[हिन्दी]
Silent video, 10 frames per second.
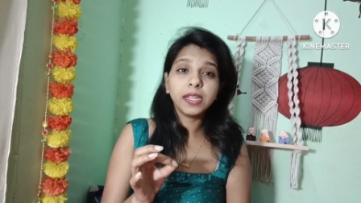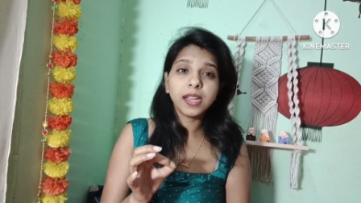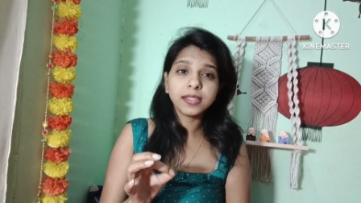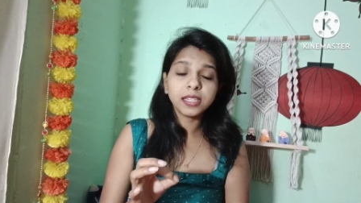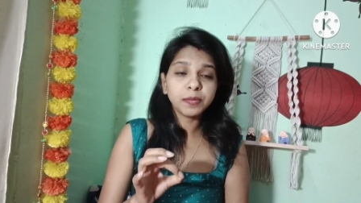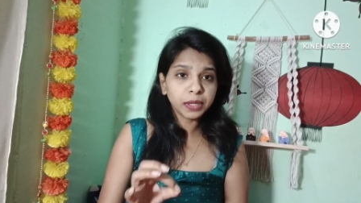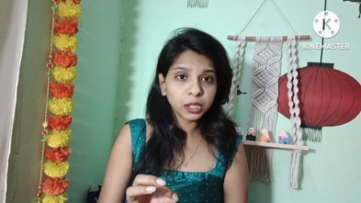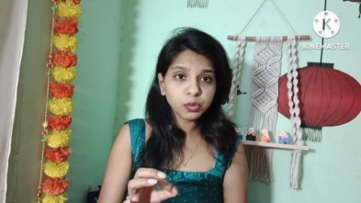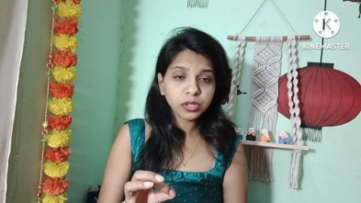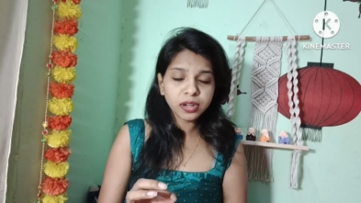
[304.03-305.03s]
वाली इलास्टिक
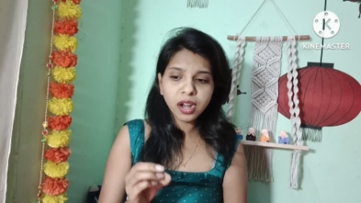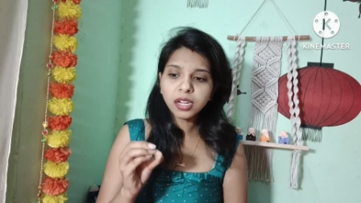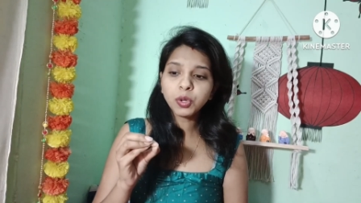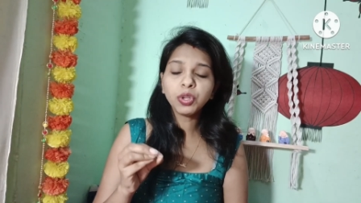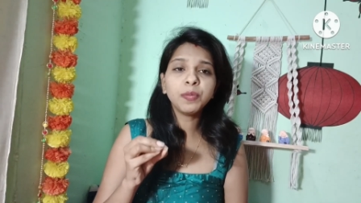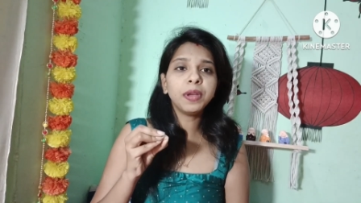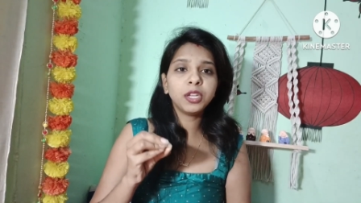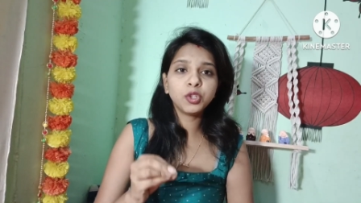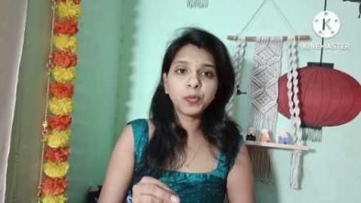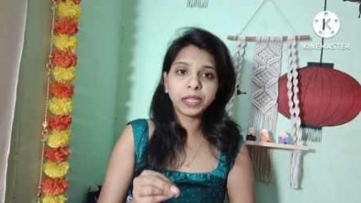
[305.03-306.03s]
मत यूज़ करना क्योंकि
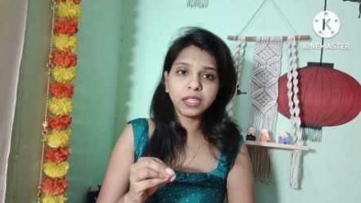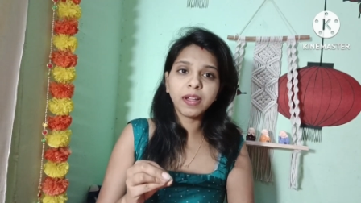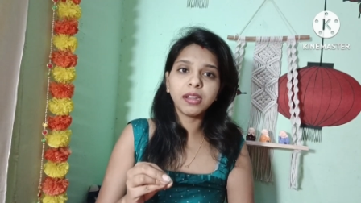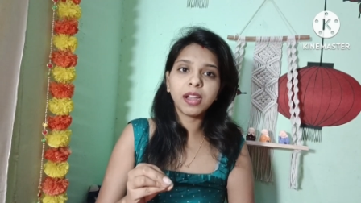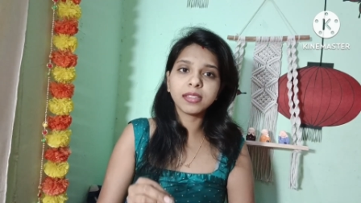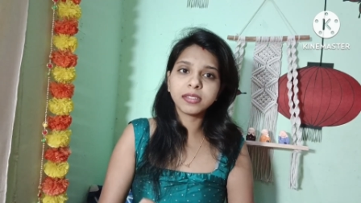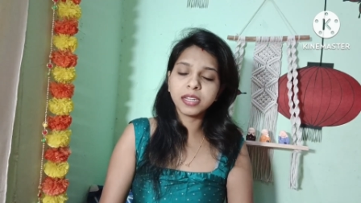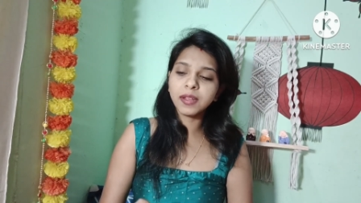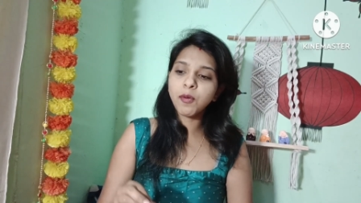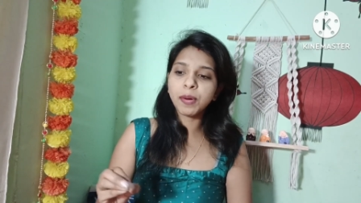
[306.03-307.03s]
मेरी जो पतली वाली
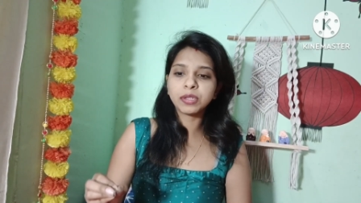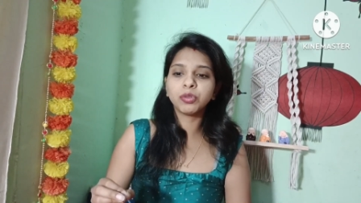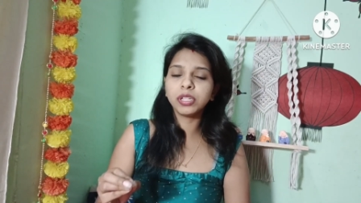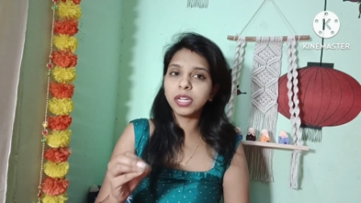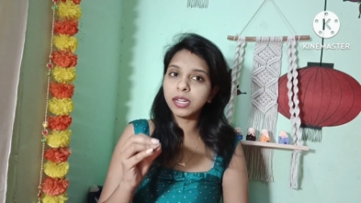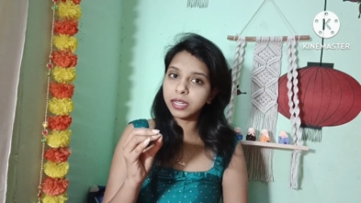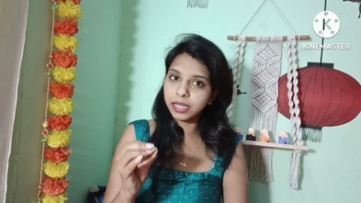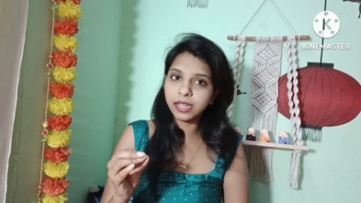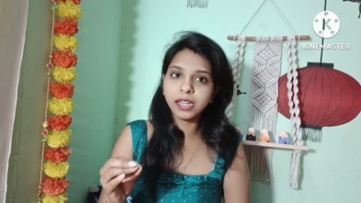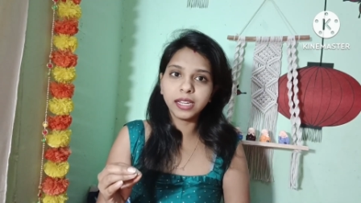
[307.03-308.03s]
इलास्टिक है वो परसों के दिन एक
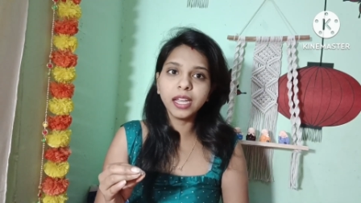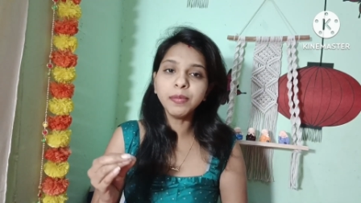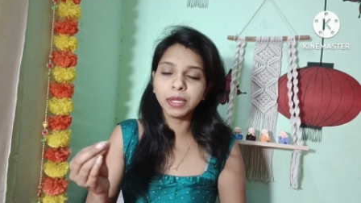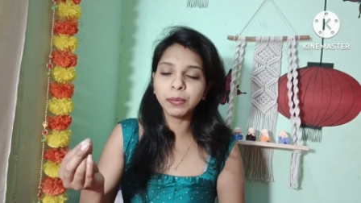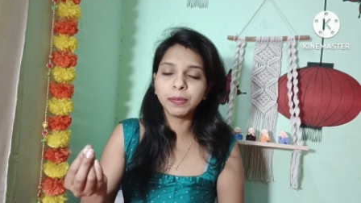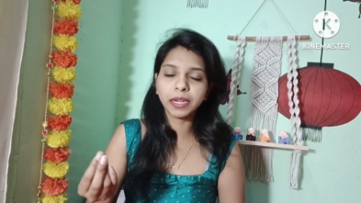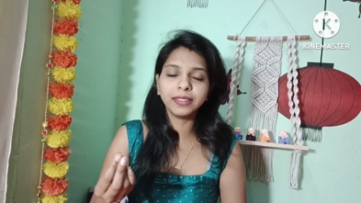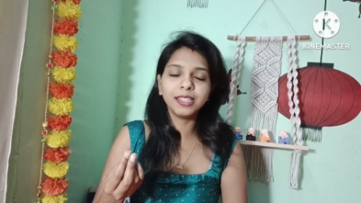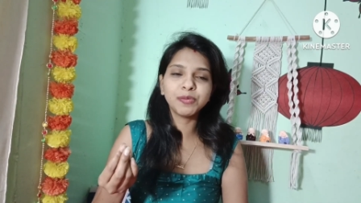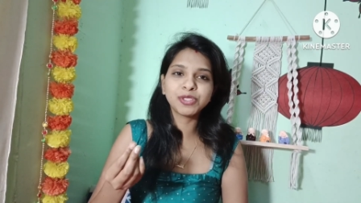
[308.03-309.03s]
लड़की ने ले गई मतलब
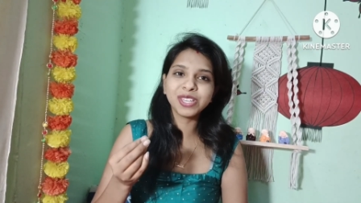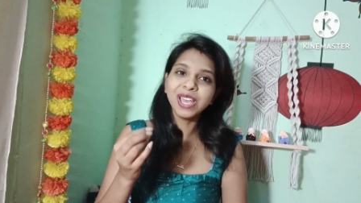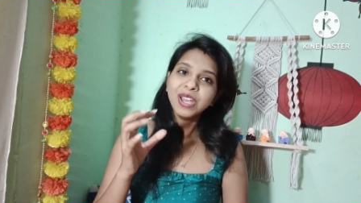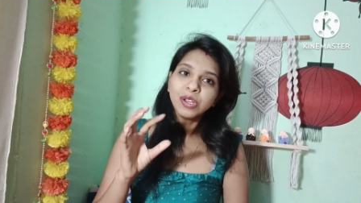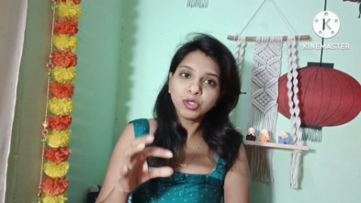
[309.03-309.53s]
खरीद ली मुझसे